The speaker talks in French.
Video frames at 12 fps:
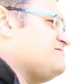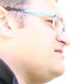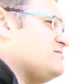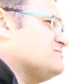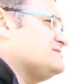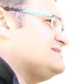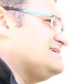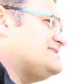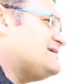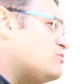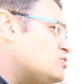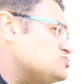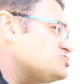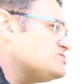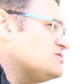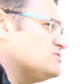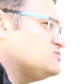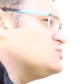en forme, cette ébauche,
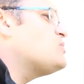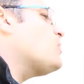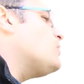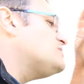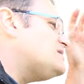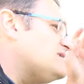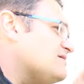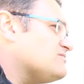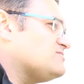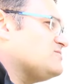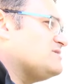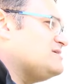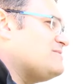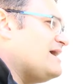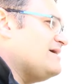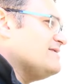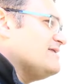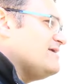ce croquis, entre
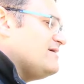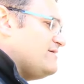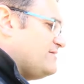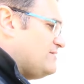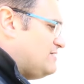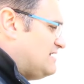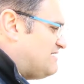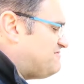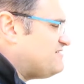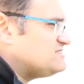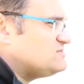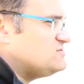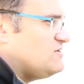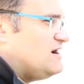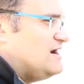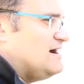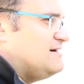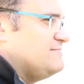guillemets, euh, la face
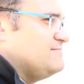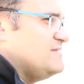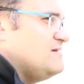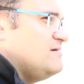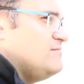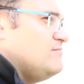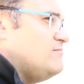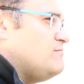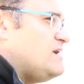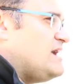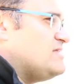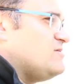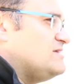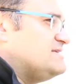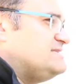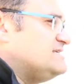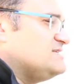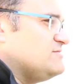sera là. Mais dans les
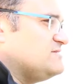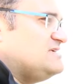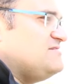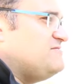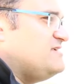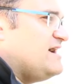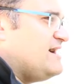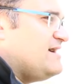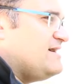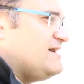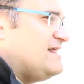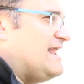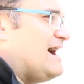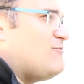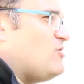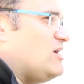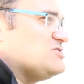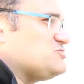dix ans qui viennent,
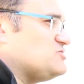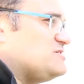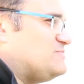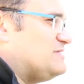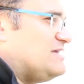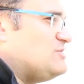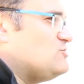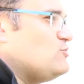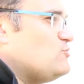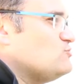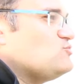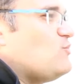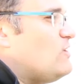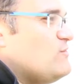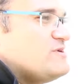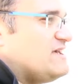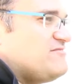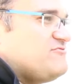l'arbre aura changé peut-être deux ou trois
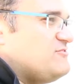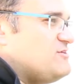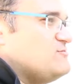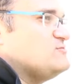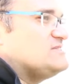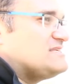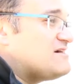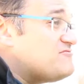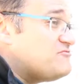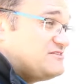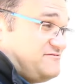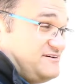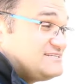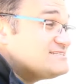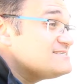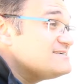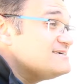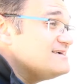ou quatre fois ou cinq fois de
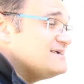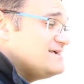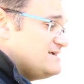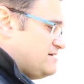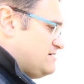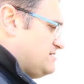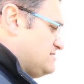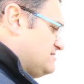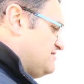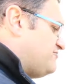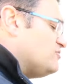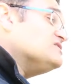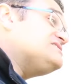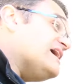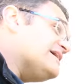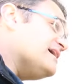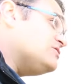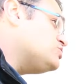face. Euh, des fois, c'est
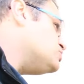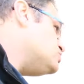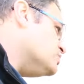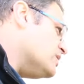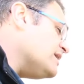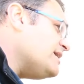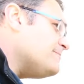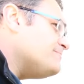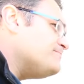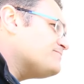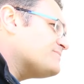à quelques degrés